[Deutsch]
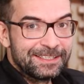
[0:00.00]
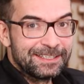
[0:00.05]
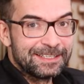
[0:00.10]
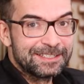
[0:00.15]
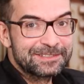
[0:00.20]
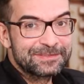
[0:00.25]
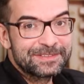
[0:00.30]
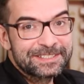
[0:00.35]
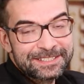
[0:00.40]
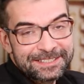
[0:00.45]

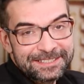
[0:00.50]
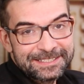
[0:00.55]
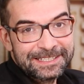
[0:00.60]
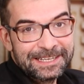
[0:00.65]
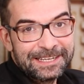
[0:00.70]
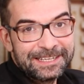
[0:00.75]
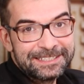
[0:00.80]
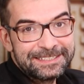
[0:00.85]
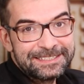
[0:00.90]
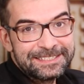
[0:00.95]
Also was ganz
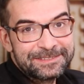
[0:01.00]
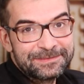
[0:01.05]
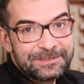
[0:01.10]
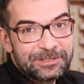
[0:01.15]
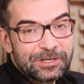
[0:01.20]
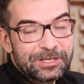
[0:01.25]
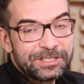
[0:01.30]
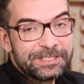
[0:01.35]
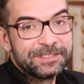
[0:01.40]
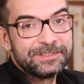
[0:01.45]
klar ist, wir
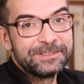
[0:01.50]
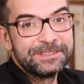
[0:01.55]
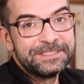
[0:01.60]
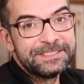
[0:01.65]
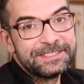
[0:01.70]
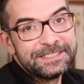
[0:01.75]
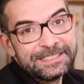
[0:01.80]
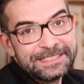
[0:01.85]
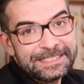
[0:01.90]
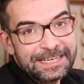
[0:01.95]
können natürlich
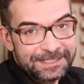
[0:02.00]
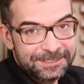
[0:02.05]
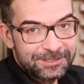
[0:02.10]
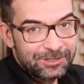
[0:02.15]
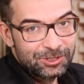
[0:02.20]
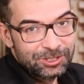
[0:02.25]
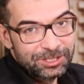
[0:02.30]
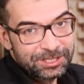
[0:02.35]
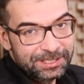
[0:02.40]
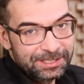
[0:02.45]
nicht die
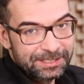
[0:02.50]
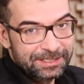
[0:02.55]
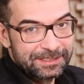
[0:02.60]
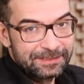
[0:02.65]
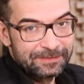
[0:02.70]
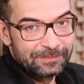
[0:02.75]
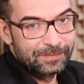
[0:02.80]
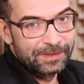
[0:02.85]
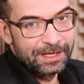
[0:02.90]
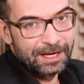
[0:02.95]
ganze Strecke
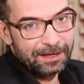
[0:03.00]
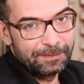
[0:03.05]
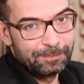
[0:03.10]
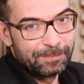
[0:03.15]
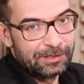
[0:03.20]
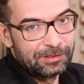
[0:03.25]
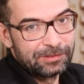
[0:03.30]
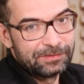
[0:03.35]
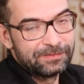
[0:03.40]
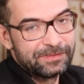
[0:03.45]

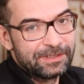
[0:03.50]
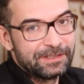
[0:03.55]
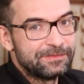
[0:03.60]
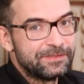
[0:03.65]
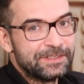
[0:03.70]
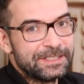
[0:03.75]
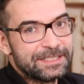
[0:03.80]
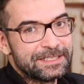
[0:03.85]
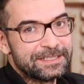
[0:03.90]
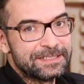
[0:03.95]
nachbauen, wenn
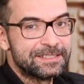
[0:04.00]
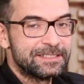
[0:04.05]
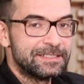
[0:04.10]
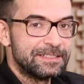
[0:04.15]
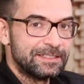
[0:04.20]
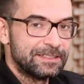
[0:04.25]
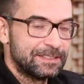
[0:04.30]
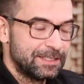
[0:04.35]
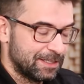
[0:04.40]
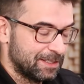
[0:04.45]
wir jetzt
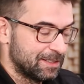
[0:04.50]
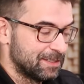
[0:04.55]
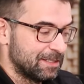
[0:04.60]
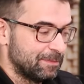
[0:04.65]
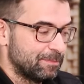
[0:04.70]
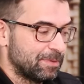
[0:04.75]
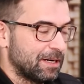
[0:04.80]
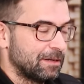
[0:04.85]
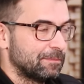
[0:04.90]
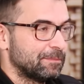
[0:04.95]
die
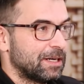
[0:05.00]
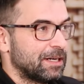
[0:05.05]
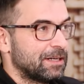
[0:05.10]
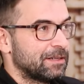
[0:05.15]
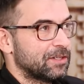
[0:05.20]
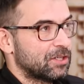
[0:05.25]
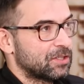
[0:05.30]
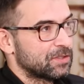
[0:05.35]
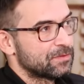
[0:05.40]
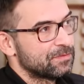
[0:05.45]
Tegernseebahn
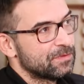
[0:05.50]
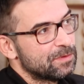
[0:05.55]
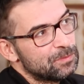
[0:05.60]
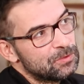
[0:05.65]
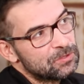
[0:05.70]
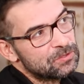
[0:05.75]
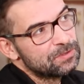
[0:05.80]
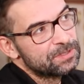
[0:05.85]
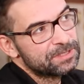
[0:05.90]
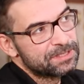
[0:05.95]
machen. Also wir
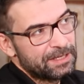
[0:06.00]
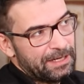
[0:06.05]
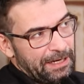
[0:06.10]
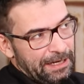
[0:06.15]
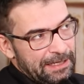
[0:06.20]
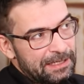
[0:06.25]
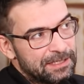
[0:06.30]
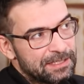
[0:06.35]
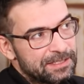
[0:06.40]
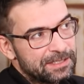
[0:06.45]
müssen uns
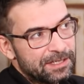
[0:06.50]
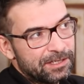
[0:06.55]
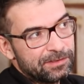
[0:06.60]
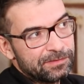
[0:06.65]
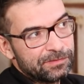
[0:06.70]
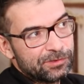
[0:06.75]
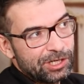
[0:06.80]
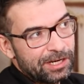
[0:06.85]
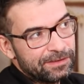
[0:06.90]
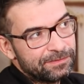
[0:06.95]
eigentlich ja
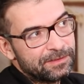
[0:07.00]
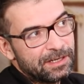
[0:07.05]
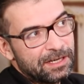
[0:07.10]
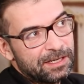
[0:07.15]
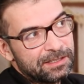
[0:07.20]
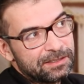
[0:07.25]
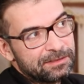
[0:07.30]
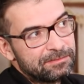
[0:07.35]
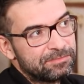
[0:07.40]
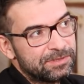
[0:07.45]
auf
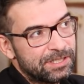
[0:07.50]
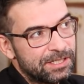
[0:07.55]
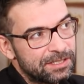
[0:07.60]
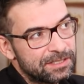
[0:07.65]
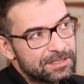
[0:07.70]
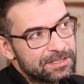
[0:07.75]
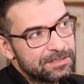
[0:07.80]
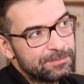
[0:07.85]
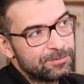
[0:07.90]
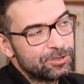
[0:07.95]
Schaftlach,
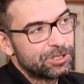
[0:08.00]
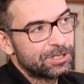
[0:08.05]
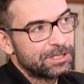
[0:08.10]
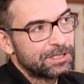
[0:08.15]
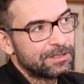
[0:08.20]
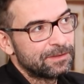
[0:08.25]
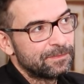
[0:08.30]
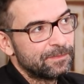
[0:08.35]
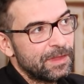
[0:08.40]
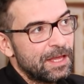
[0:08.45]
Tegernsee
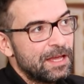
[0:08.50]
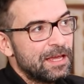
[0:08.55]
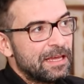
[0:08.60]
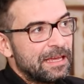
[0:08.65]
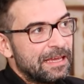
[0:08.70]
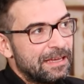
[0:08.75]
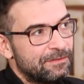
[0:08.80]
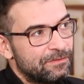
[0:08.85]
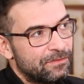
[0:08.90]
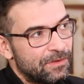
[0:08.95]
beschränken.
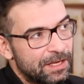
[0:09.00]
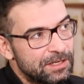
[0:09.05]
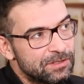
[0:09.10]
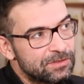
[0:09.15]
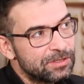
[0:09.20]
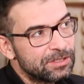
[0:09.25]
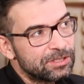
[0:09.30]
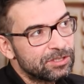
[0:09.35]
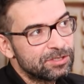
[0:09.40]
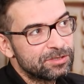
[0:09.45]

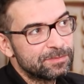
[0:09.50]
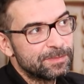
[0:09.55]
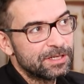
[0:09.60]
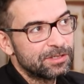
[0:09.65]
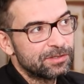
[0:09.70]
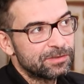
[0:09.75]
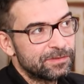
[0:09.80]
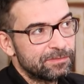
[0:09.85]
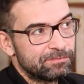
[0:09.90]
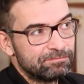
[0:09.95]
Eventuell könnte man
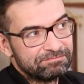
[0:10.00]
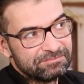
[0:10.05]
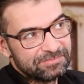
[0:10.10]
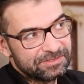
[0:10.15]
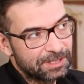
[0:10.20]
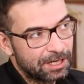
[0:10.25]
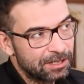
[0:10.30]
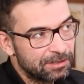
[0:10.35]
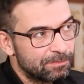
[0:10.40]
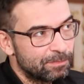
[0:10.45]
noch
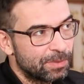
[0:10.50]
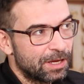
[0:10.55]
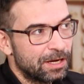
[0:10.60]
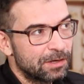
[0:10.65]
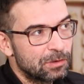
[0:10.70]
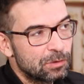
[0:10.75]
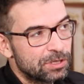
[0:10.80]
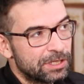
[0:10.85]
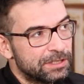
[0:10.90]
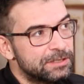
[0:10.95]

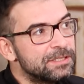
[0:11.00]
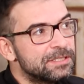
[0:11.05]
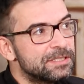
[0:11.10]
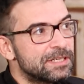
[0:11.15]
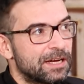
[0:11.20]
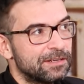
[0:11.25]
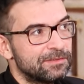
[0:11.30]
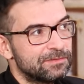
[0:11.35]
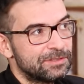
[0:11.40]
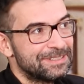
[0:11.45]
Frankenberg oder
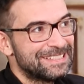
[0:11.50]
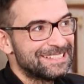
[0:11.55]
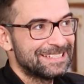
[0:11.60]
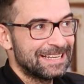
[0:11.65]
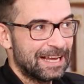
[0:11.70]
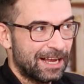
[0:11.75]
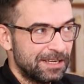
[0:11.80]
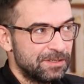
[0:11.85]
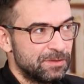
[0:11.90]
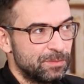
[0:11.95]
irgendeinen von
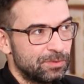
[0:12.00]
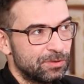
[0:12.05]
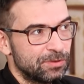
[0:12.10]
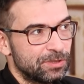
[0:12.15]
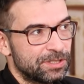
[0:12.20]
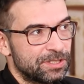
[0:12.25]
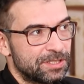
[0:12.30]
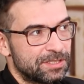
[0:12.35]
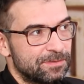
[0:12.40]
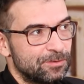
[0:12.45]
diesen
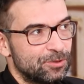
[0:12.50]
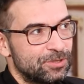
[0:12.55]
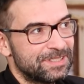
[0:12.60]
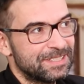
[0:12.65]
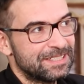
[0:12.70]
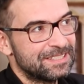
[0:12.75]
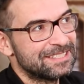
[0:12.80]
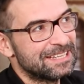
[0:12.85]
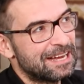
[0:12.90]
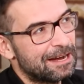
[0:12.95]
Haltepunkten dazwischen
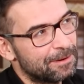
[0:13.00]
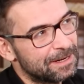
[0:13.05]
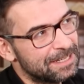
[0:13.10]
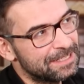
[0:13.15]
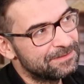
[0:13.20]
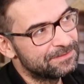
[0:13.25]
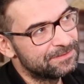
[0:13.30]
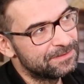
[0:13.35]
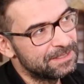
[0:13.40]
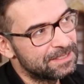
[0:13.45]
setzen. Aber
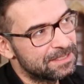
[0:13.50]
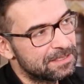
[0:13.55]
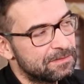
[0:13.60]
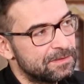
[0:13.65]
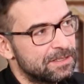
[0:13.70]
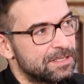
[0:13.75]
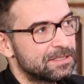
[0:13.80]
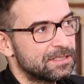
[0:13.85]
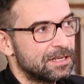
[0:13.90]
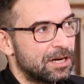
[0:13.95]
ich finde, das
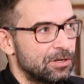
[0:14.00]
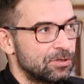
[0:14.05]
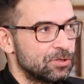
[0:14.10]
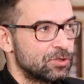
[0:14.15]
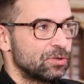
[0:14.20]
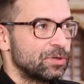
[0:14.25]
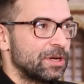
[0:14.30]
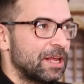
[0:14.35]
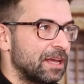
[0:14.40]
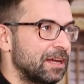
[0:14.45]
wird jetzt auch
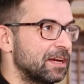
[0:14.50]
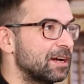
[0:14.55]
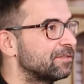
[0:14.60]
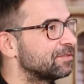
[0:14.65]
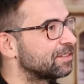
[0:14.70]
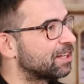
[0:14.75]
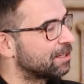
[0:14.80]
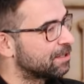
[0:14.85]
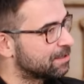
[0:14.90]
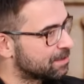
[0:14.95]
schon eng.
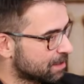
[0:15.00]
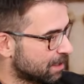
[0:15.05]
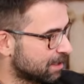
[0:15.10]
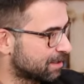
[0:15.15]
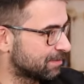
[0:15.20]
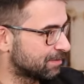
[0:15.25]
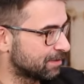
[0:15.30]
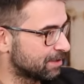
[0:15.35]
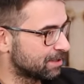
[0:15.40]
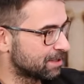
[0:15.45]
Auf der anderen
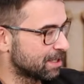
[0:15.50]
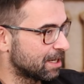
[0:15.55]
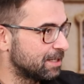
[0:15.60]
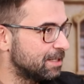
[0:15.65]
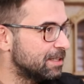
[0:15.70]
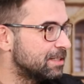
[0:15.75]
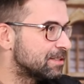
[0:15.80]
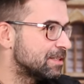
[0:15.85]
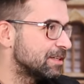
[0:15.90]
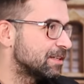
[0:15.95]
Seite finde ich mhm. deine
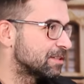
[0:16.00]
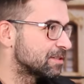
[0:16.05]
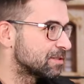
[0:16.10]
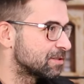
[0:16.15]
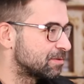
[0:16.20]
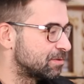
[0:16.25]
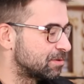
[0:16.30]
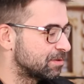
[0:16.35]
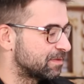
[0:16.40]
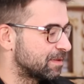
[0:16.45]
Idee
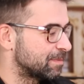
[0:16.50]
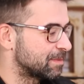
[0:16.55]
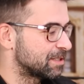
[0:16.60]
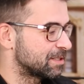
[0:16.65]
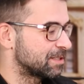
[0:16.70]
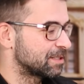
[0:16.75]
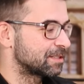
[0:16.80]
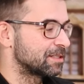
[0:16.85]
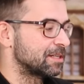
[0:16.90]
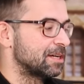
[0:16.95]
ganz gut, wenn man
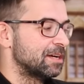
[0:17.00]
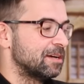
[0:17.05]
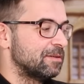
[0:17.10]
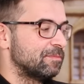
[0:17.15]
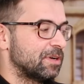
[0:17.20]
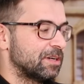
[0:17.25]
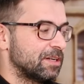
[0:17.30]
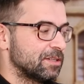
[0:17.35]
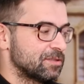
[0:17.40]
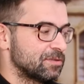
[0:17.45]
sagt,
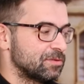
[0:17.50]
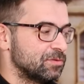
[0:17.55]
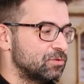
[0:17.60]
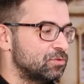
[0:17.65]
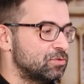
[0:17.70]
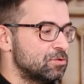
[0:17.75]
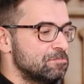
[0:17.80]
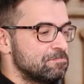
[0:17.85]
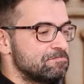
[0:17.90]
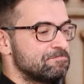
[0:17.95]
man hat so ein
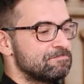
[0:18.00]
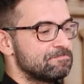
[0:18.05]
U.